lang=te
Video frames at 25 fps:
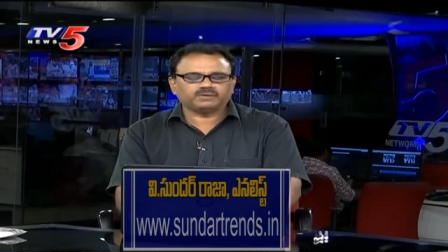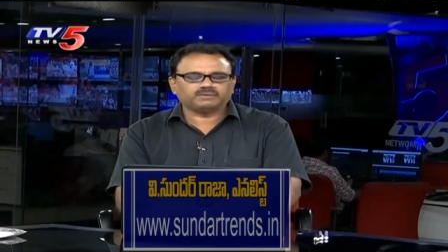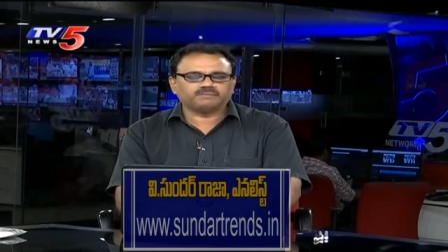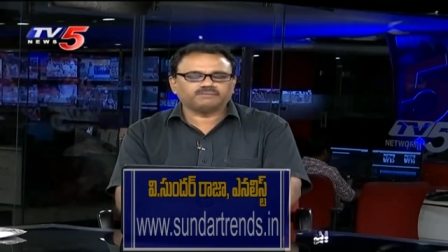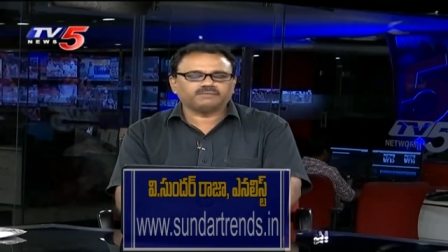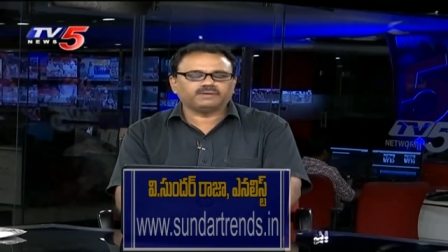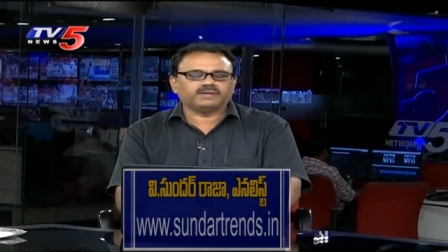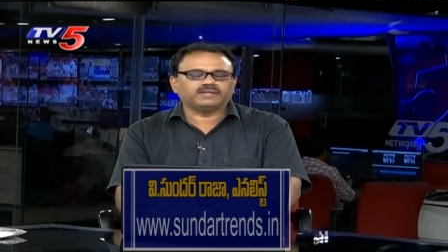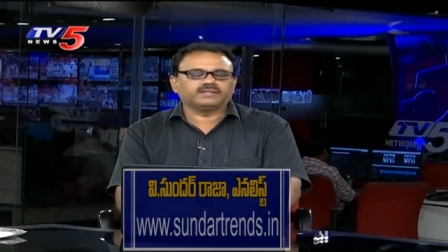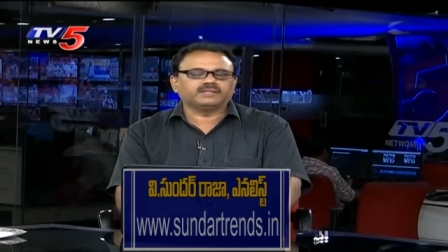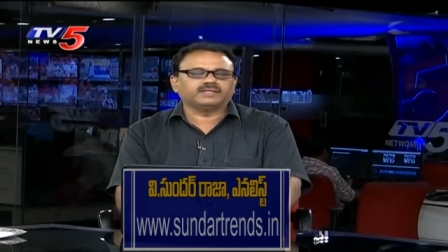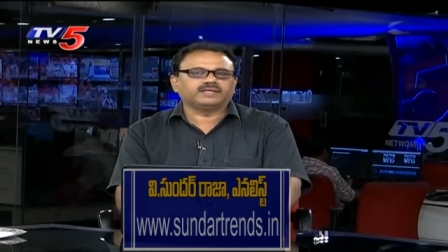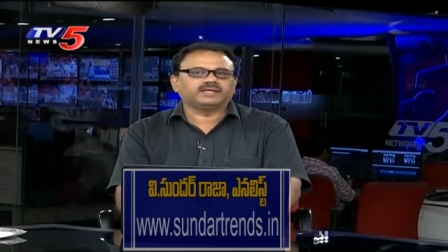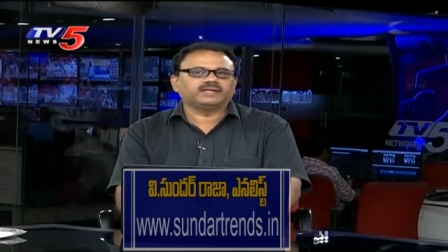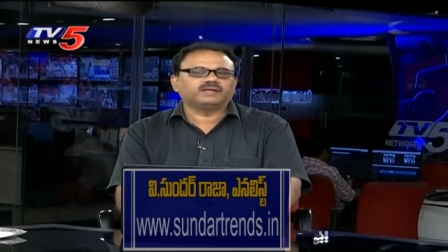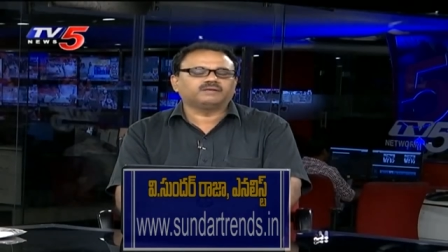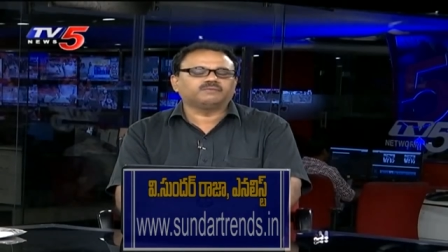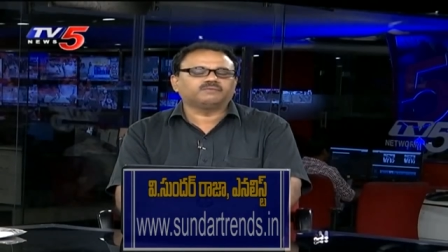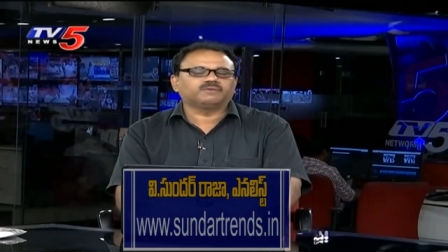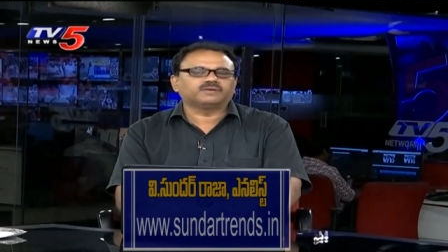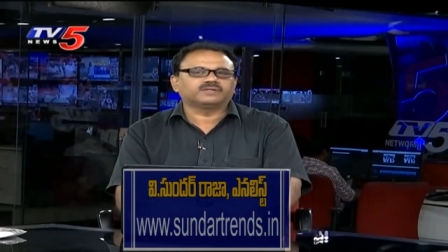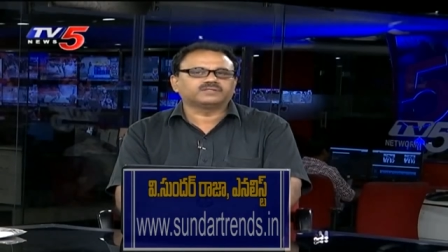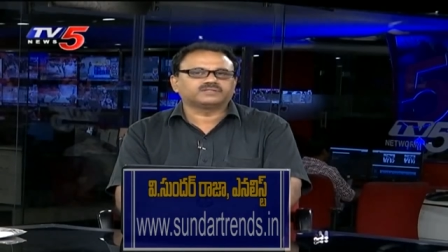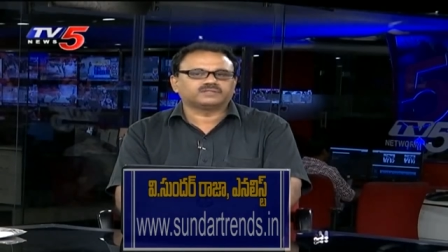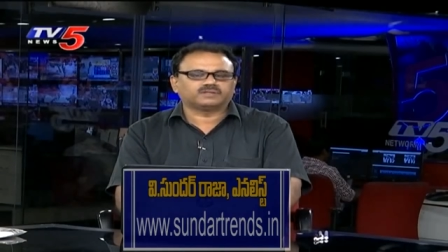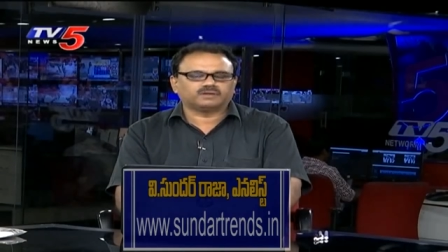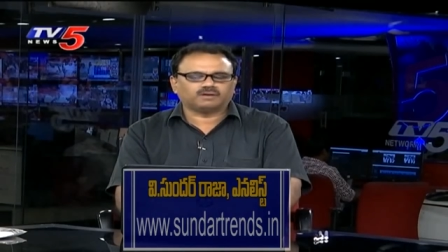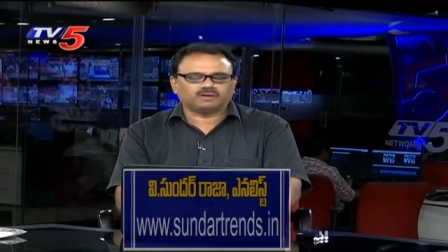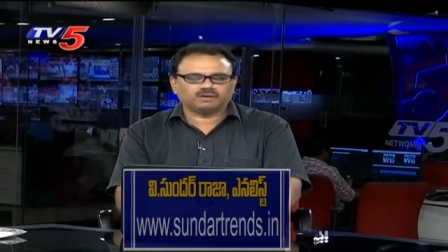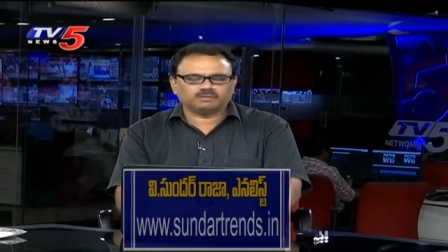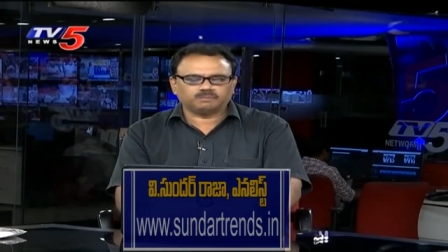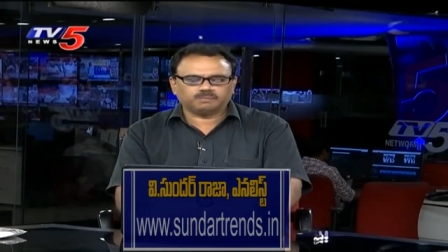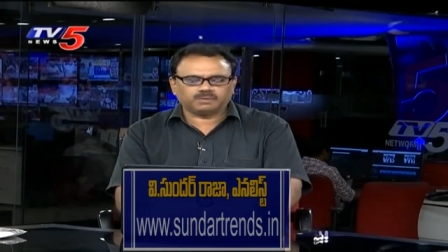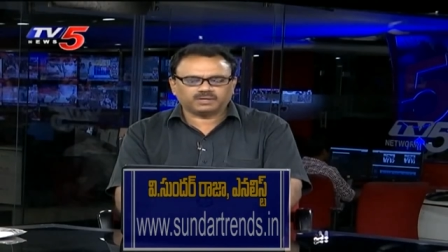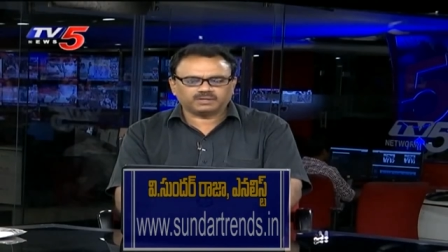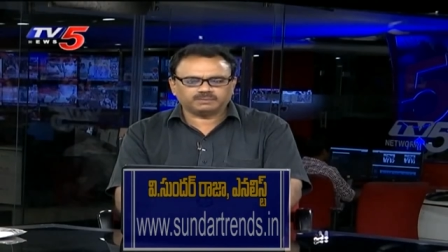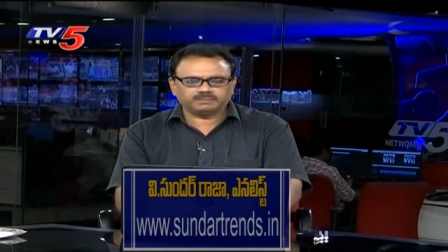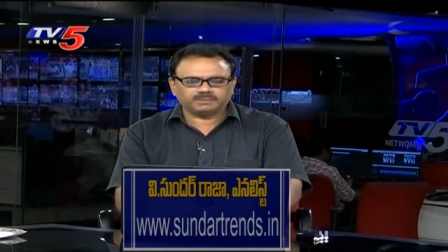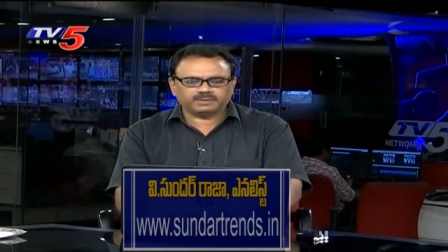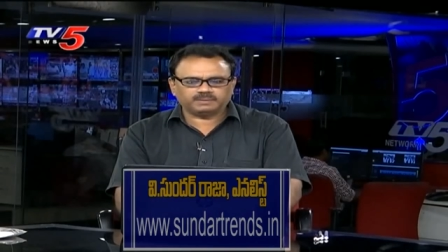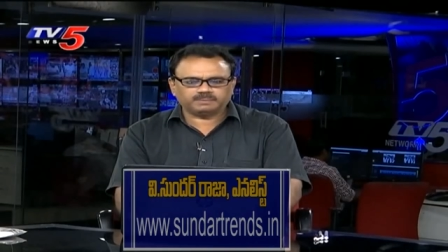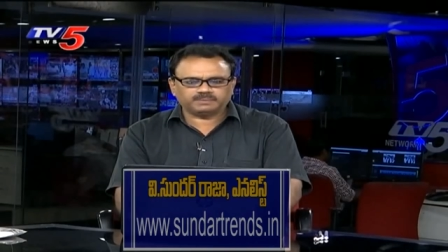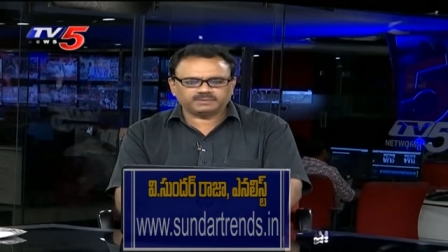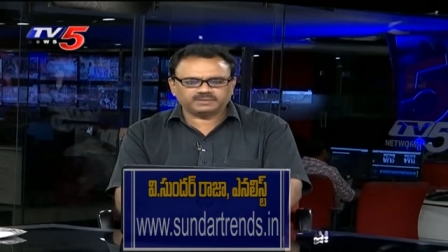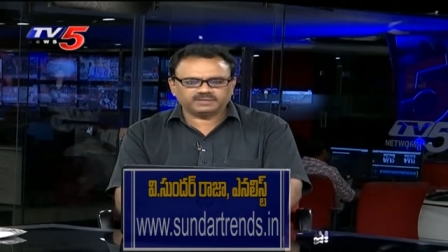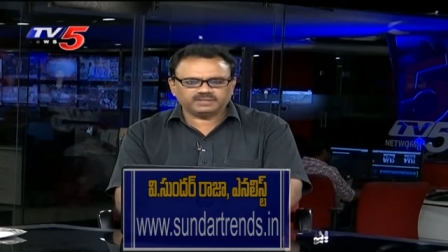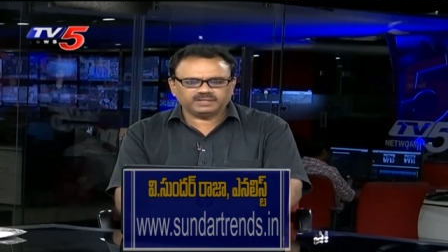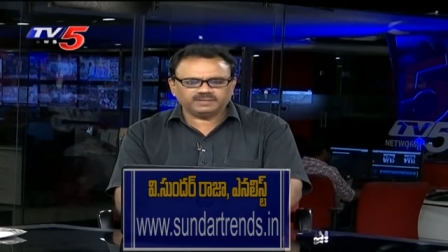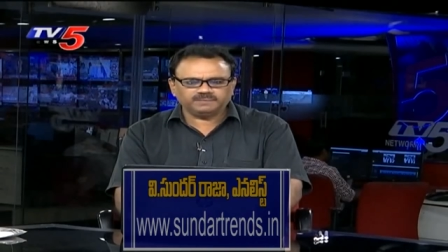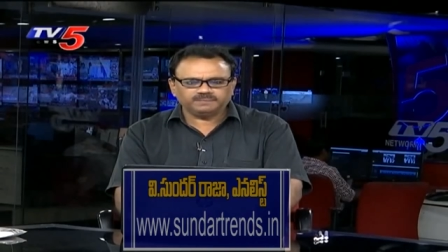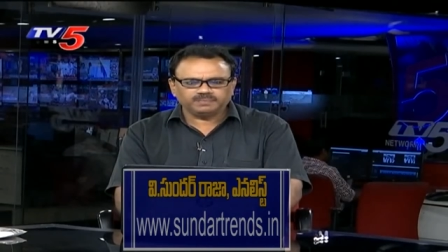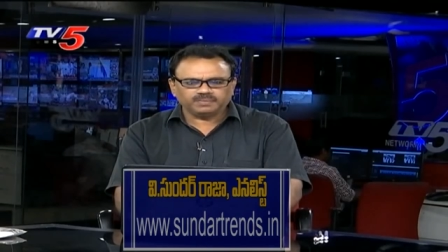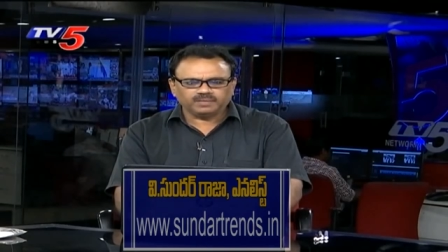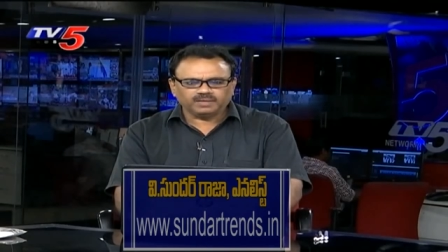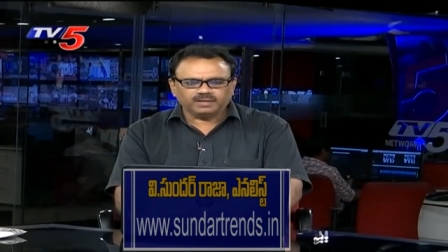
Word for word: ఒక వేల దగ్గర ఒక స్ట్రాంగ్ బాటం ఏర్పడింది